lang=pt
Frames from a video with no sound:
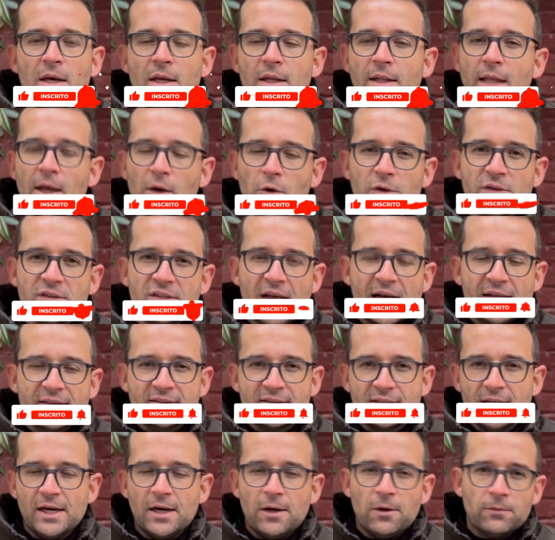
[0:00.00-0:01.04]

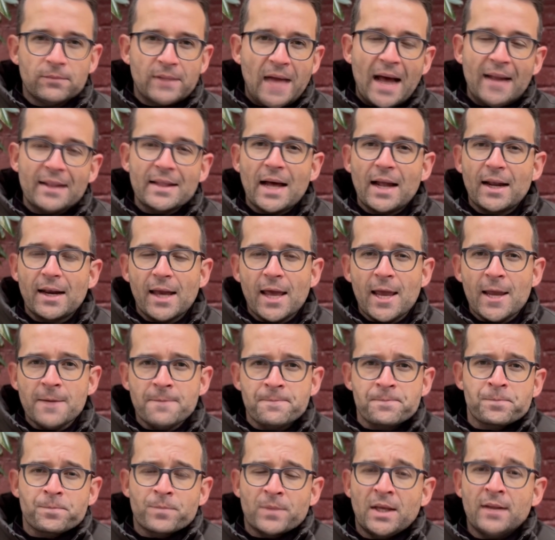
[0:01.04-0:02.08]
negociação, nada além.
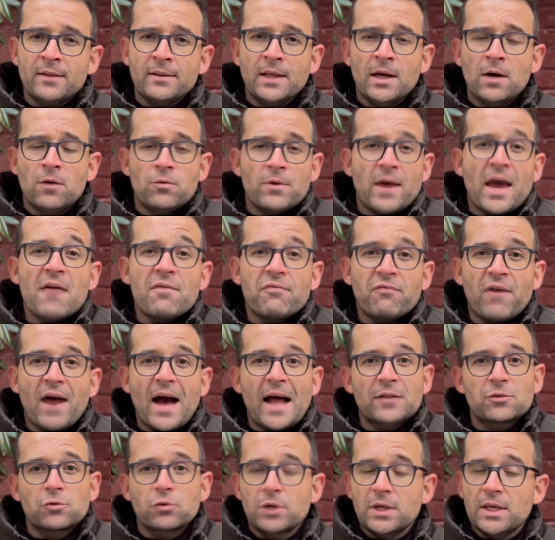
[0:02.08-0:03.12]
Então é
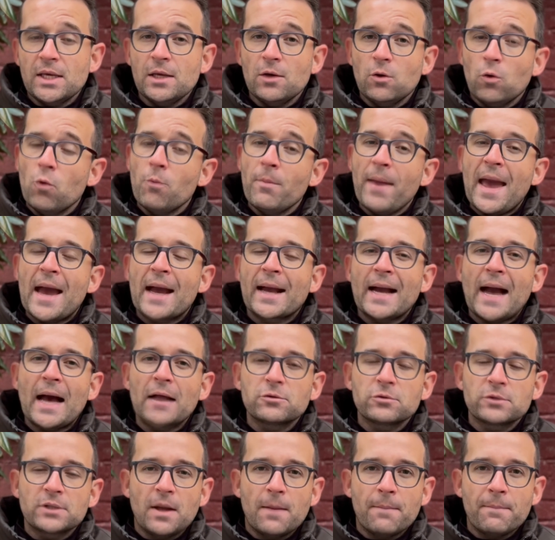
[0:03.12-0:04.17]
fato que o
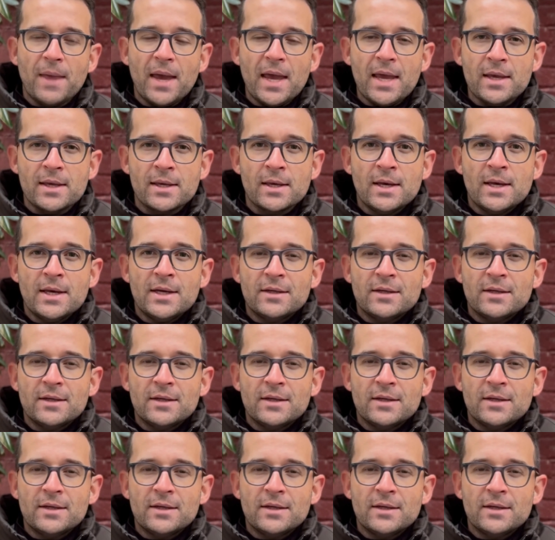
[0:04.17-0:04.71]
mercado também,